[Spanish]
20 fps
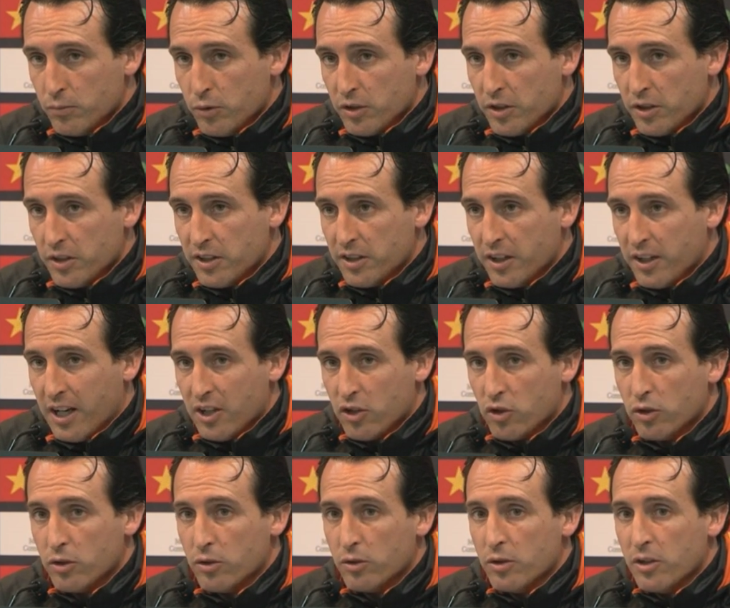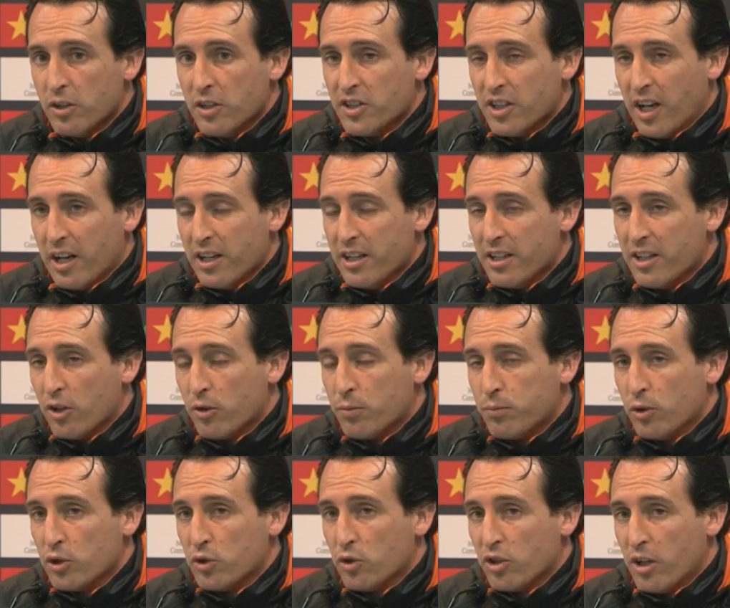pues en este caso salir de los
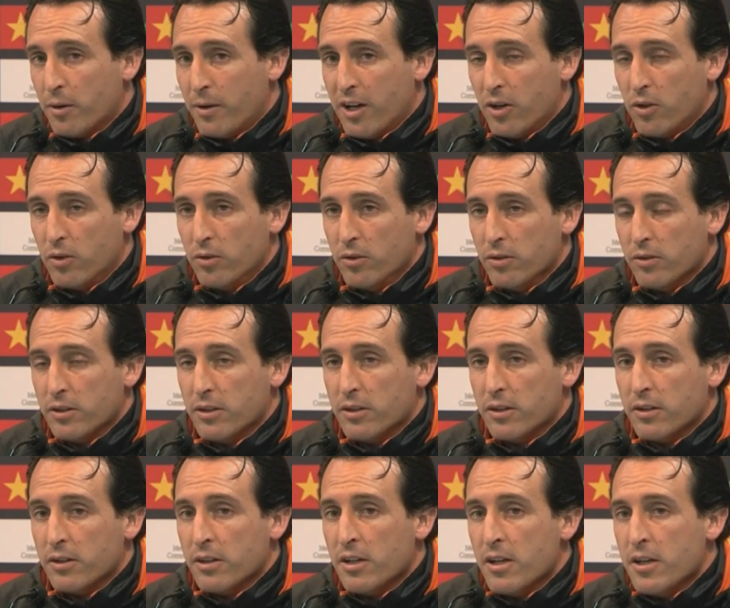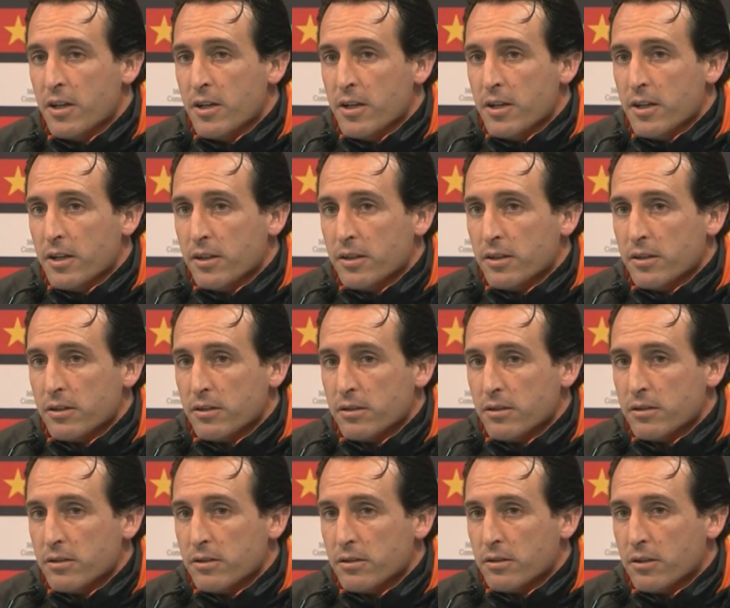puestos de abajo, eh,
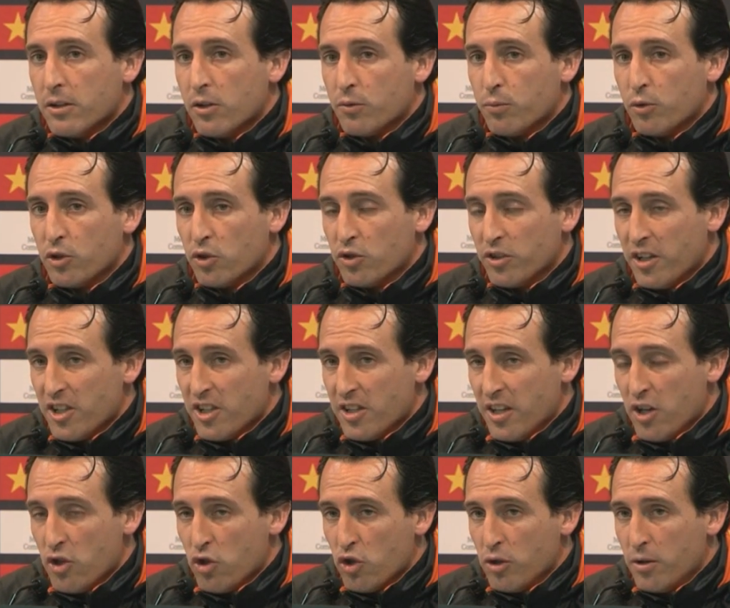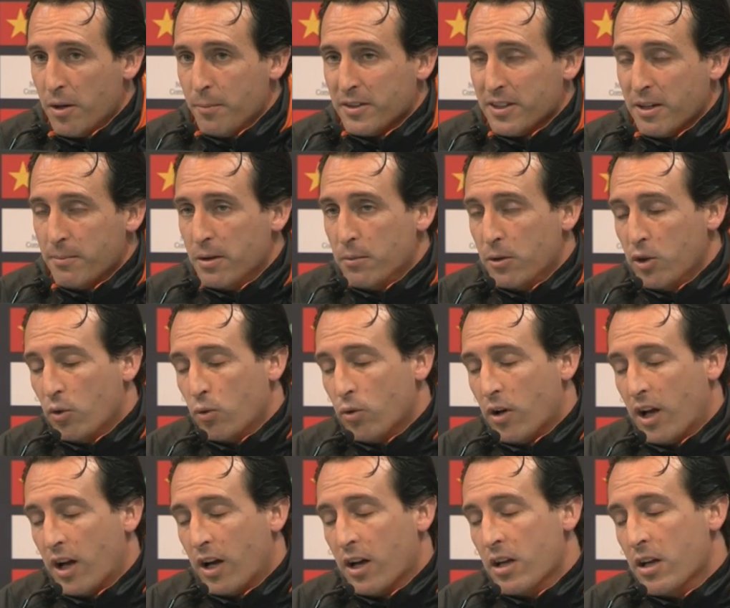los puestos de descenso, además han vivido
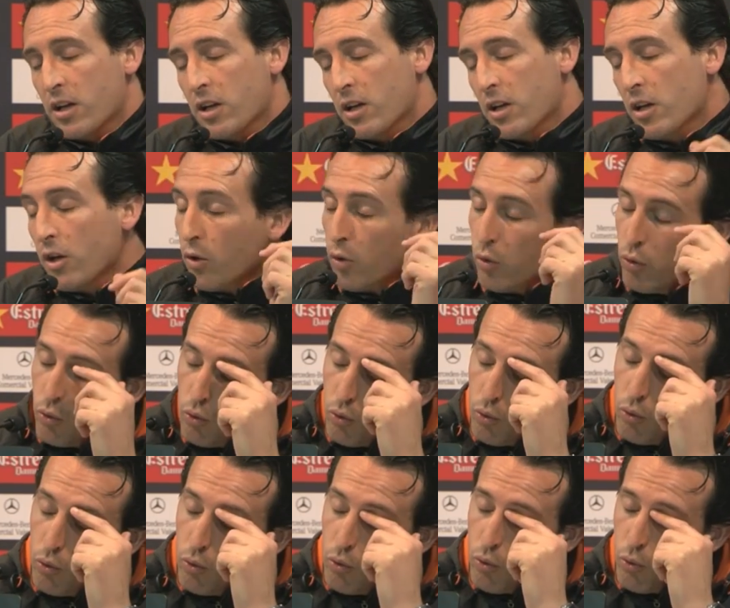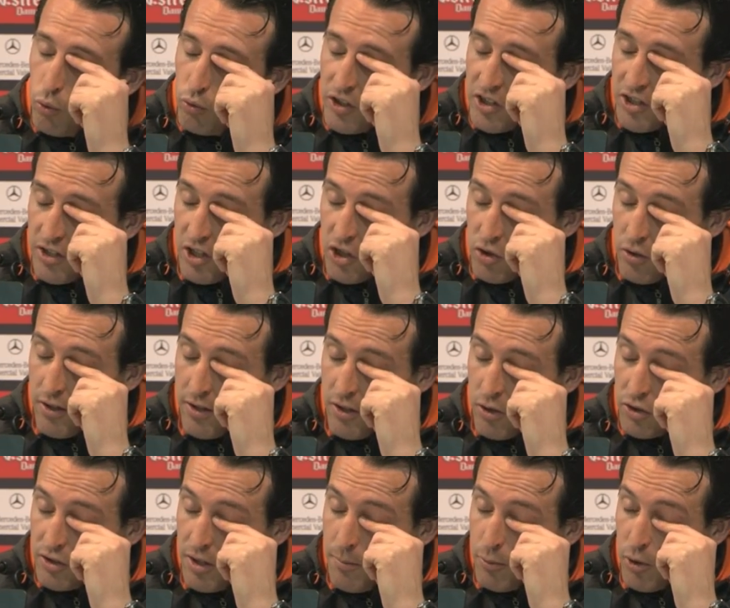una, un descenso hace
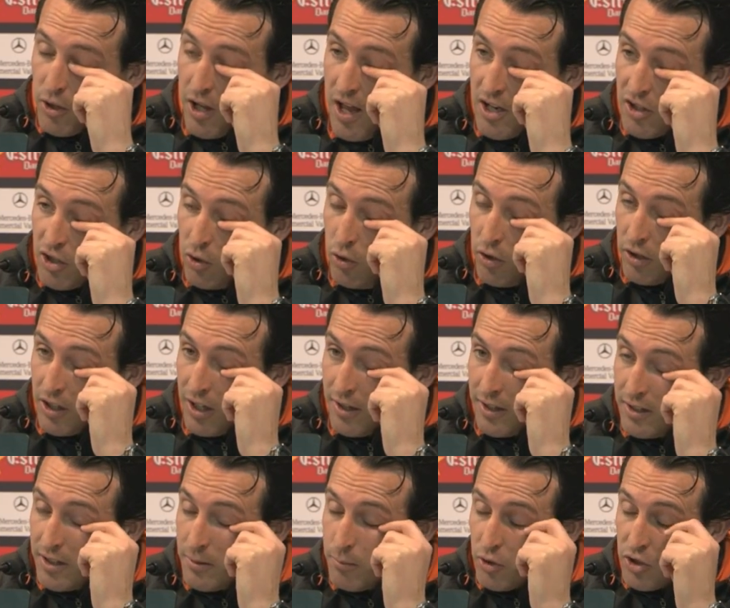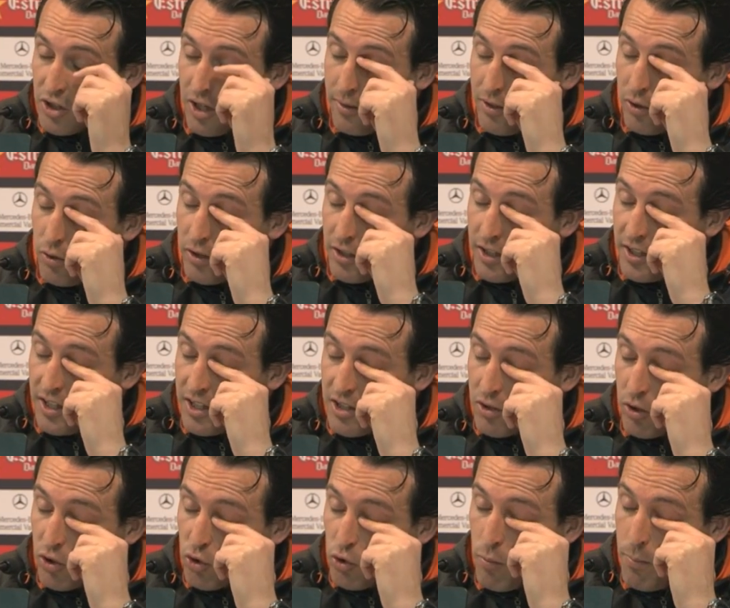dos temporadas y lógicamente pues saben lo que es,
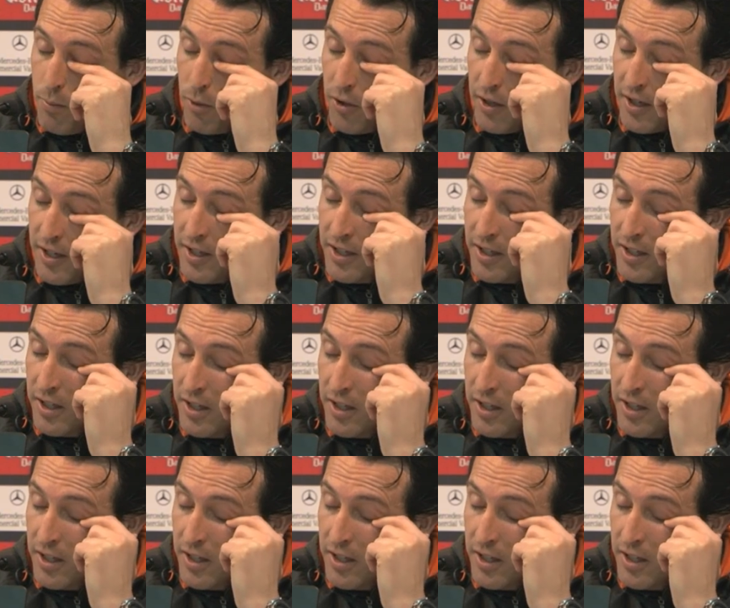lo que supone.